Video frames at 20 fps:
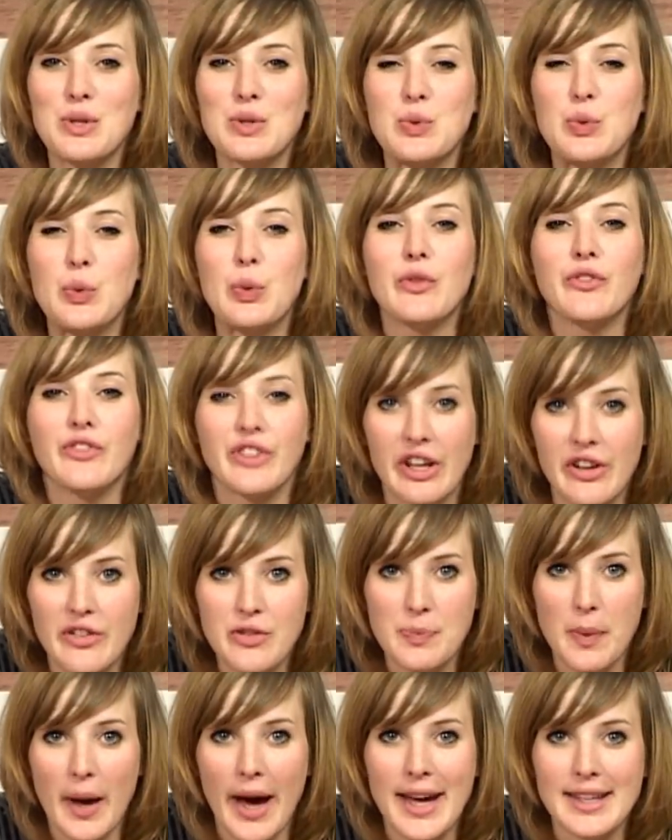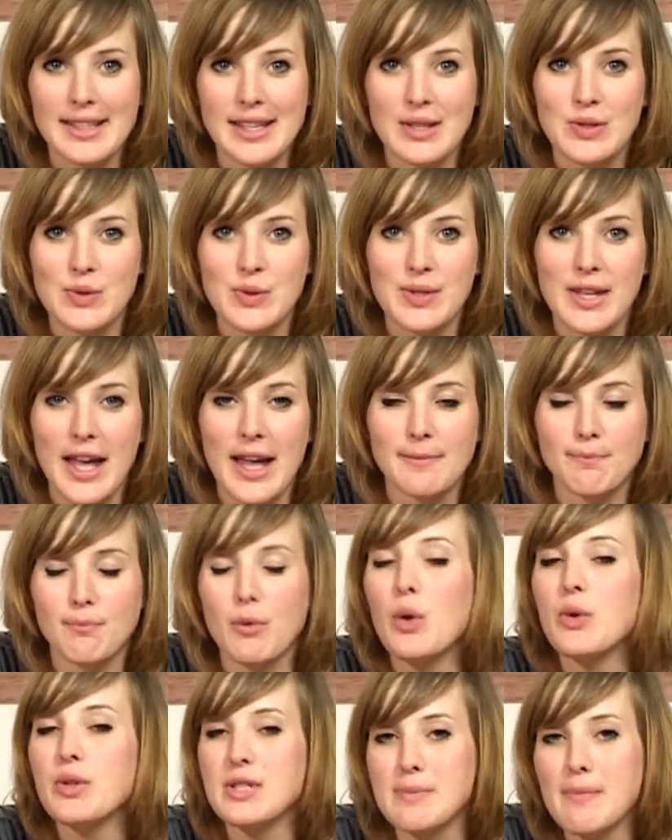in Zukunft hilfsbereiter zu sein,
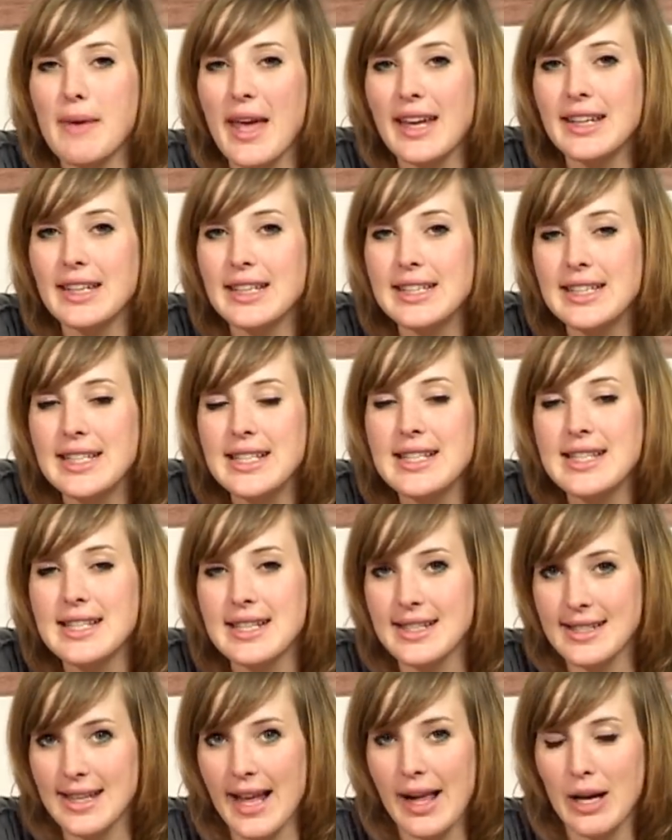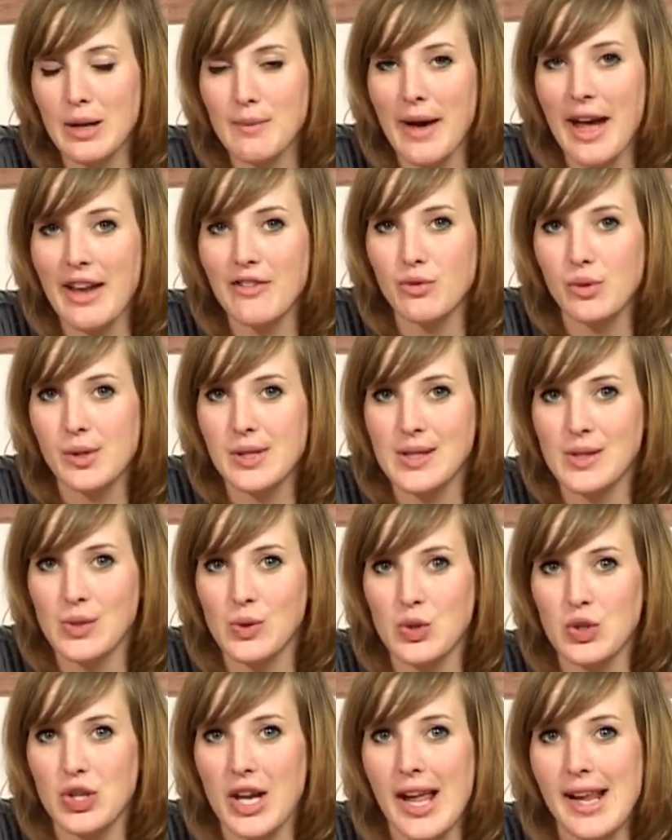uns mehr in den Dienste des Allgemeinwohls
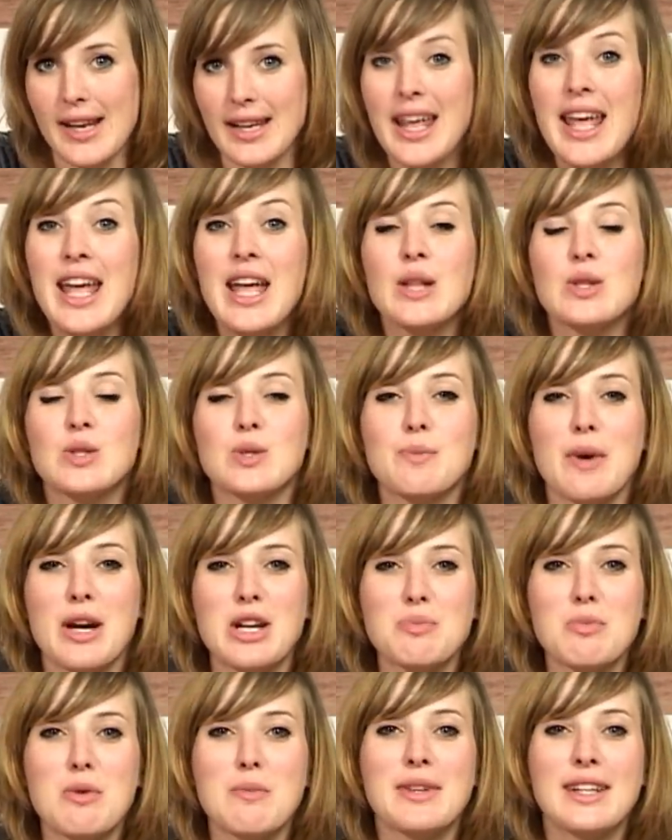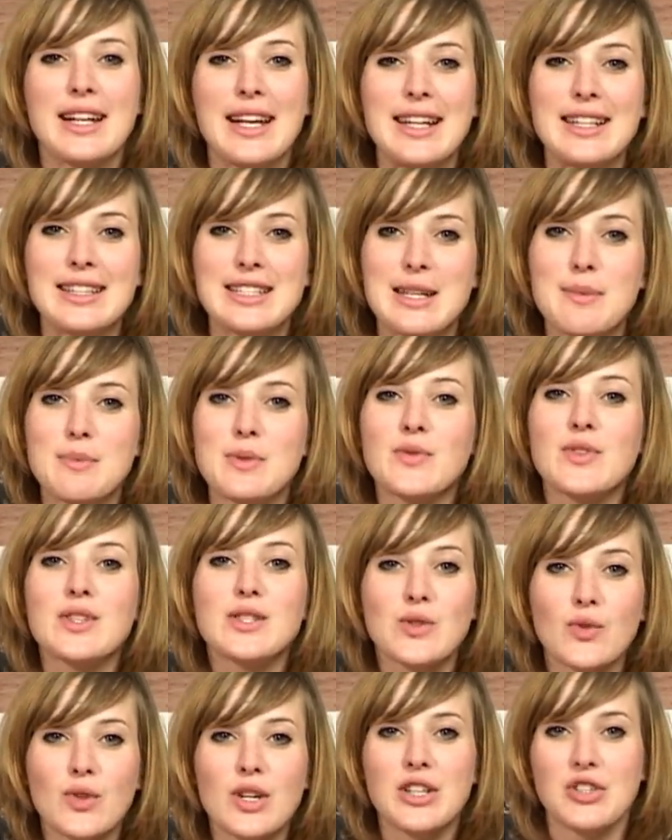zu stellen, zum Beispiel mit Link-Tipps wie
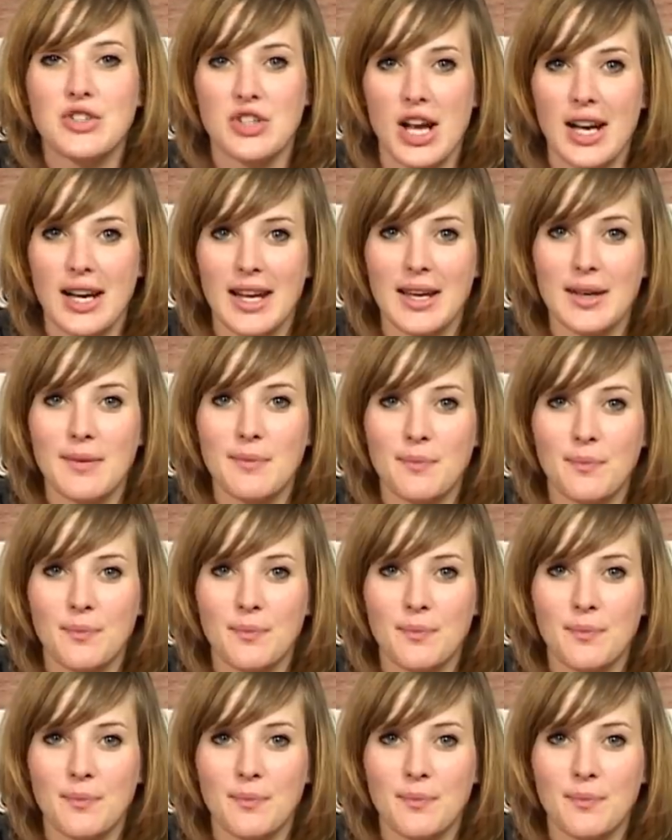Screen Jelly